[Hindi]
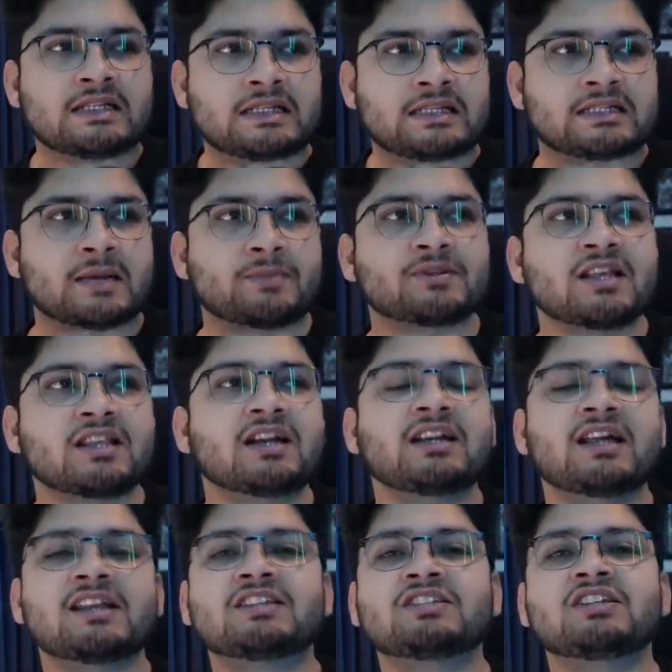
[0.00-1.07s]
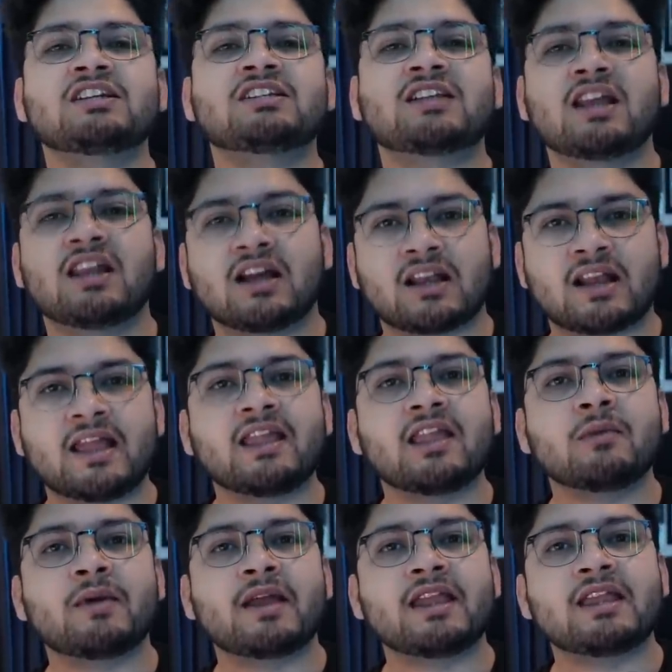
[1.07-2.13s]
सबसे ज़्यादा डर इस चीज़ का लग रहा है कि
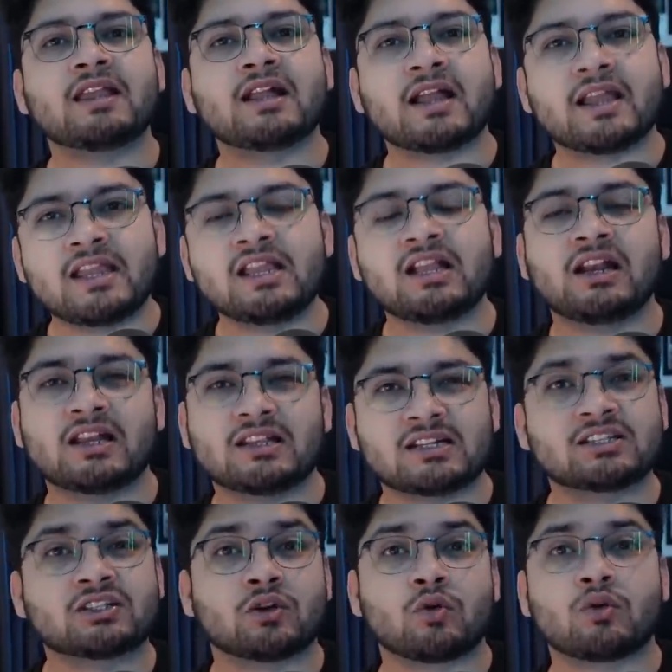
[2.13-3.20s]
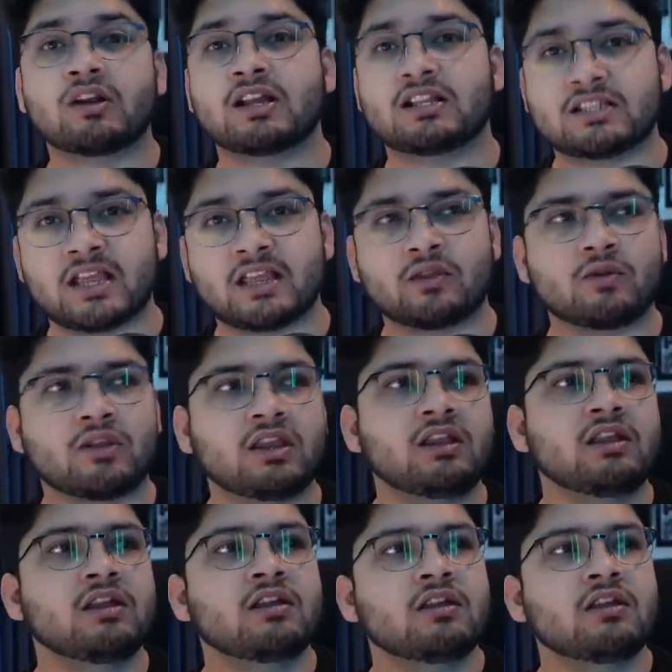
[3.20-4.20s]
भाई कहीं ग्लेजर्स रुक ना जाए क्योंकि